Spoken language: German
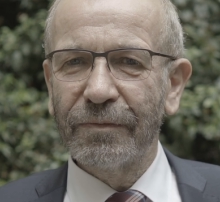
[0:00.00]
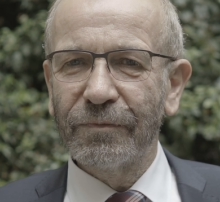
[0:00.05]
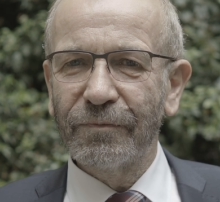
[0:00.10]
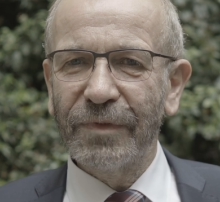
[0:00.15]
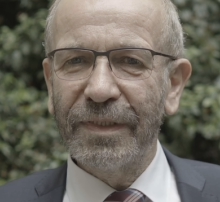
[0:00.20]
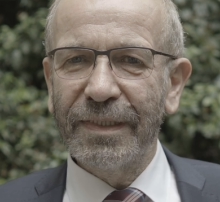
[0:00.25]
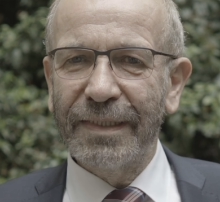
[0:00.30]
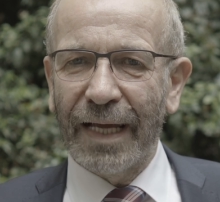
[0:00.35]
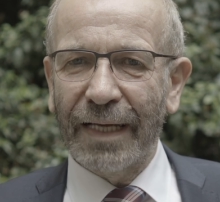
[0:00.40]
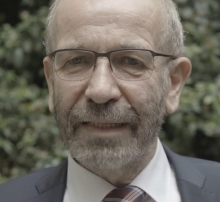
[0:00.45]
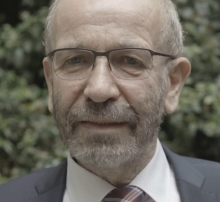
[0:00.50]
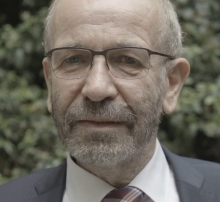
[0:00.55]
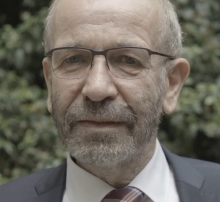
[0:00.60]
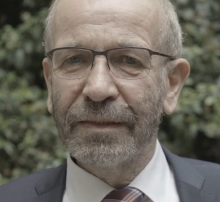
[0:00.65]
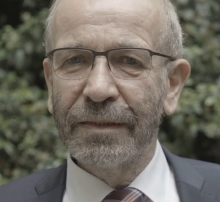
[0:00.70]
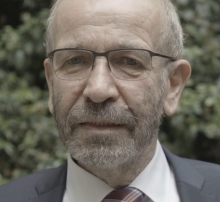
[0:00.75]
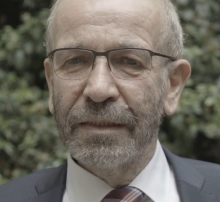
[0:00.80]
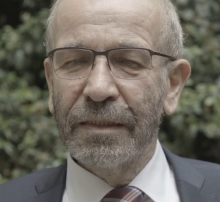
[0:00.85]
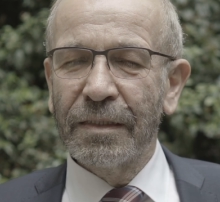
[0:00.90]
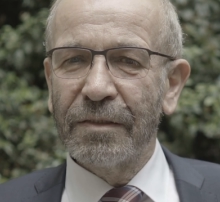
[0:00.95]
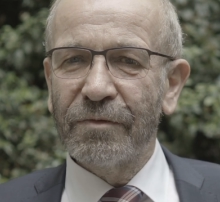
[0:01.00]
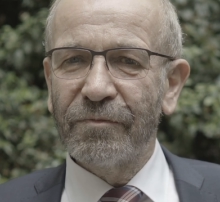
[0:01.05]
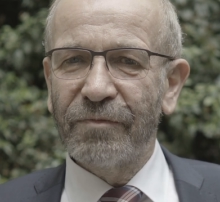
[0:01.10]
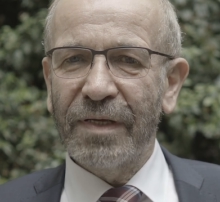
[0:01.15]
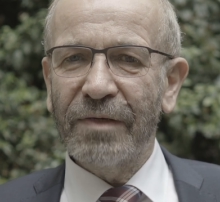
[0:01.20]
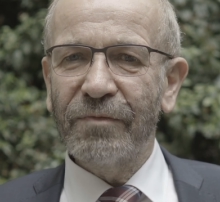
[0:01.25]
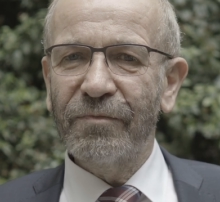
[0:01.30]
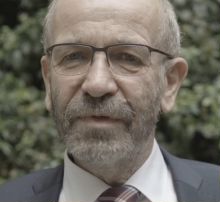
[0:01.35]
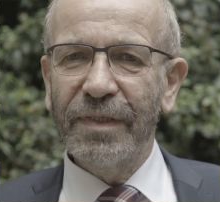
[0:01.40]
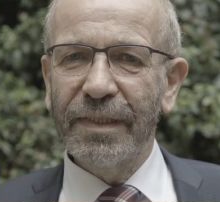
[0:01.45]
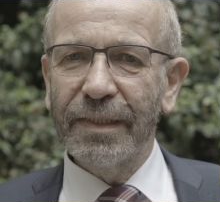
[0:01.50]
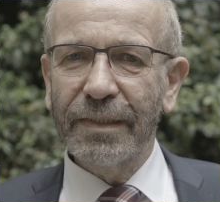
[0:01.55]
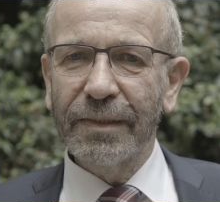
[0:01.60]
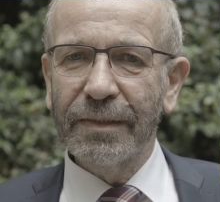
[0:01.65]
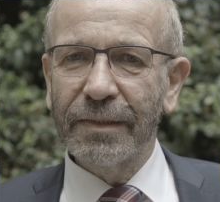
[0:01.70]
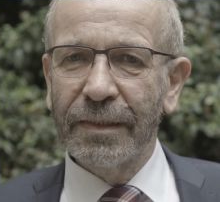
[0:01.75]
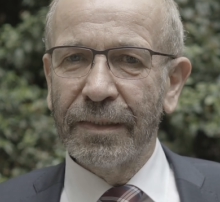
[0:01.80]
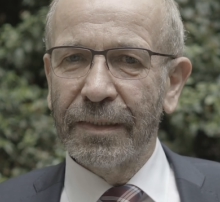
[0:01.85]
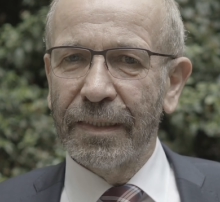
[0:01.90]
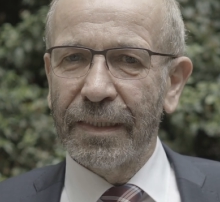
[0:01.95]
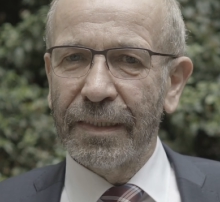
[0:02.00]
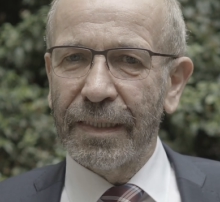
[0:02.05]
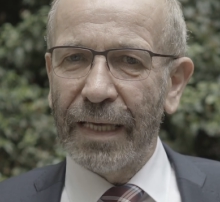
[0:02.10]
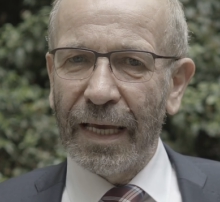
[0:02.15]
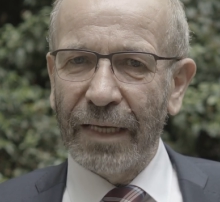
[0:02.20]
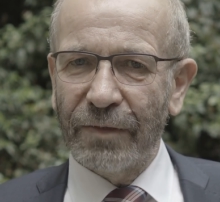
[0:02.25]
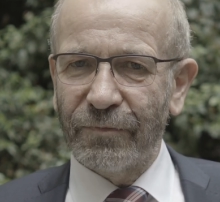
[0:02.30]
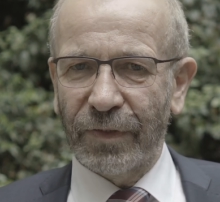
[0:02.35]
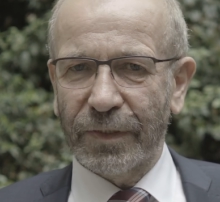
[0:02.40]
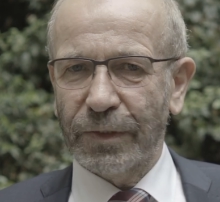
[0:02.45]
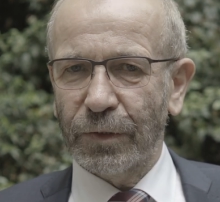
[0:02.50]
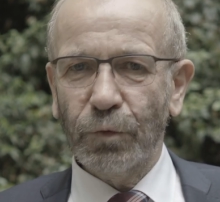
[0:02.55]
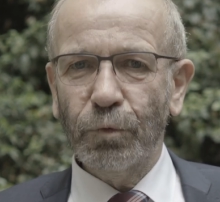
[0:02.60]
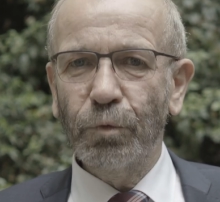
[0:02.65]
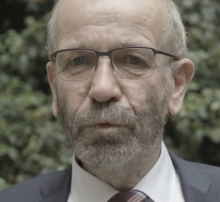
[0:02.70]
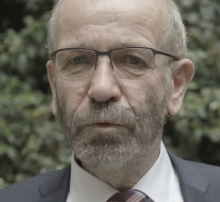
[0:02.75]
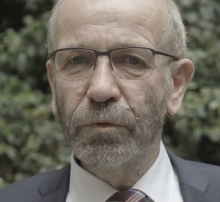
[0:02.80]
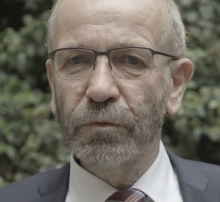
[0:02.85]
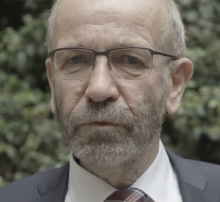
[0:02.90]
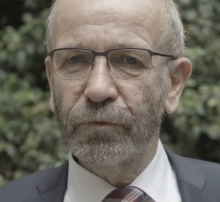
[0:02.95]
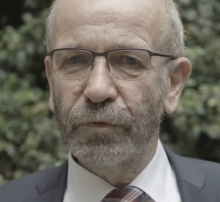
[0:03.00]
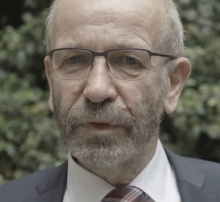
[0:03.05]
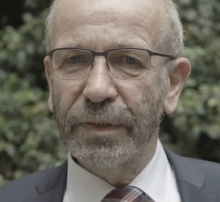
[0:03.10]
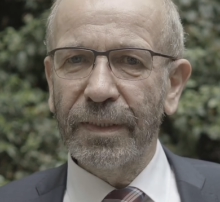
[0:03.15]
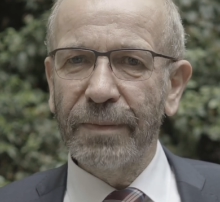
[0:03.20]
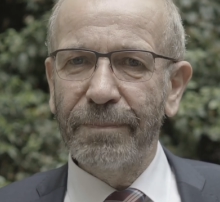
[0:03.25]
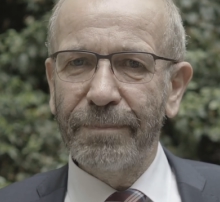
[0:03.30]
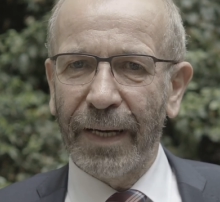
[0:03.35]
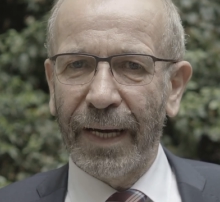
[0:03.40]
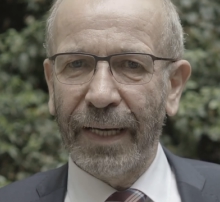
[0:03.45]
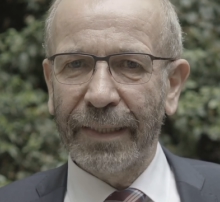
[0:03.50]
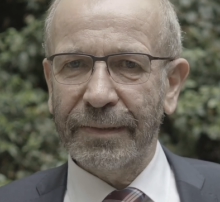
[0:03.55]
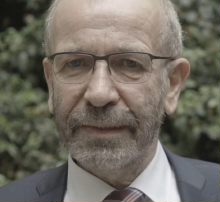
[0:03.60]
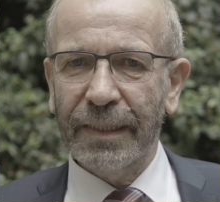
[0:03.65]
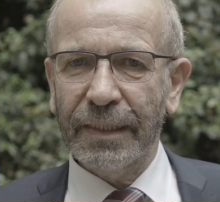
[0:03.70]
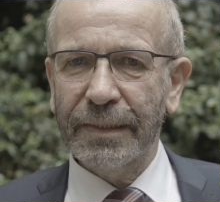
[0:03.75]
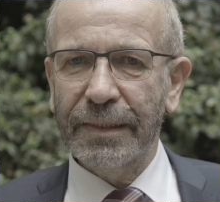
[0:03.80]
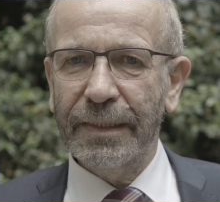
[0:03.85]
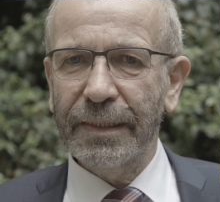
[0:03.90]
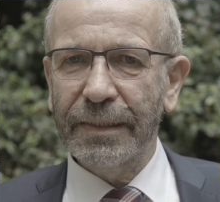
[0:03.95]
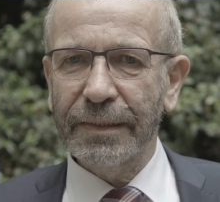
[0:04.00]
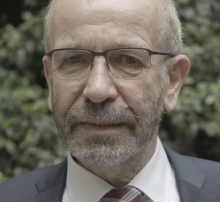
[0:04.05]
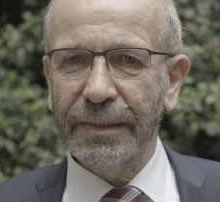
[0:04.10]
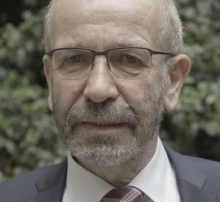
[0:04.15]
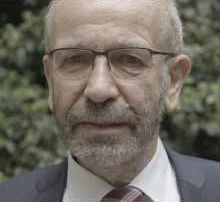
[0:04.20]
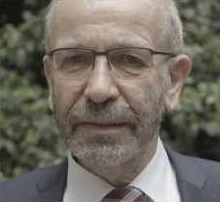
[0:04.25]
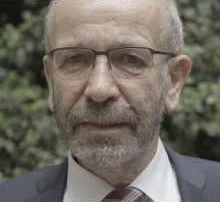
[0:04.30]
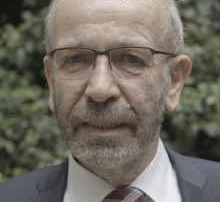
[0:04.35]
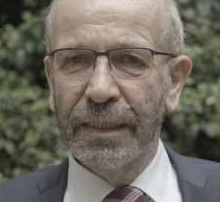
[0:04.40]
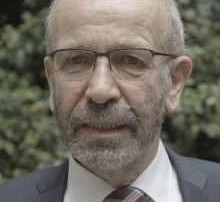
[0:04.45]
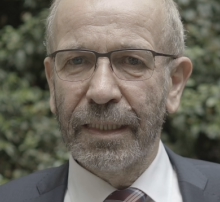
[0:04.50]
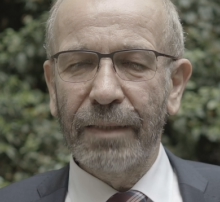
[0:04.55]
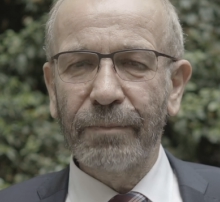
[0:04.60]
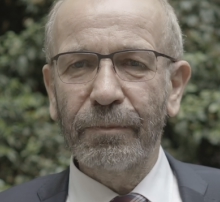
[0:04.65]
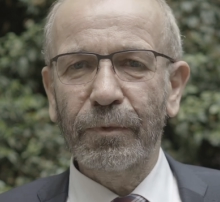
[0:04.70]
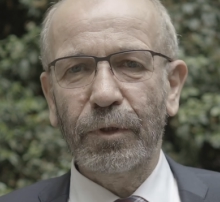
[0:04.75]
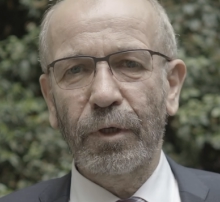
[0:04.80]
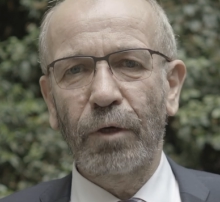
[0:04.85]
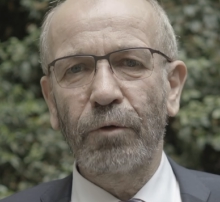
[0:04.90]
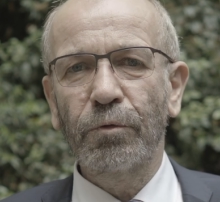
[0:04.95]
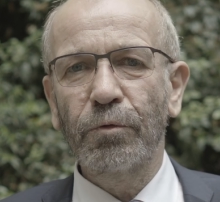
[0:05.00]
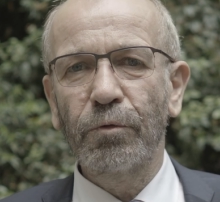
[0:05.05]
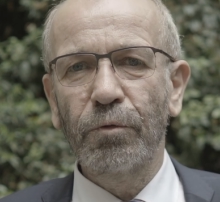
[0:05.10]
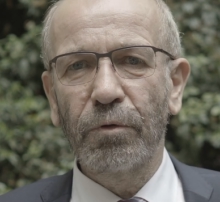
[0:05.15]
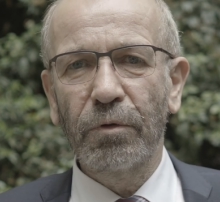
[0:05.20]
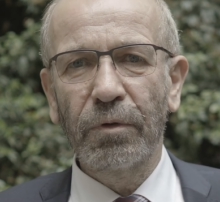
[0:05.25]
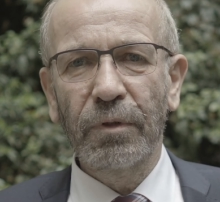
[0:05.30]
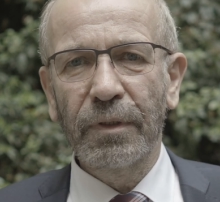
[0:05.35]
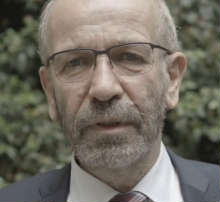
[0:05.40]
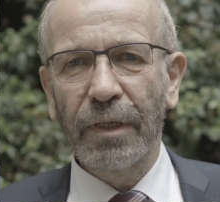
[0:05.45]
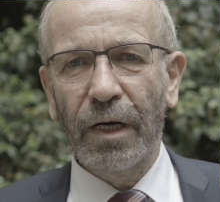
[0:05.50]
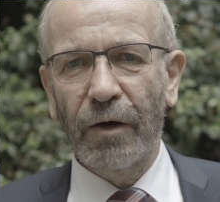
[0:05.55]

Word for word: wie dann, wenn wir etwas tun für die Partnerkirchen im Kongo,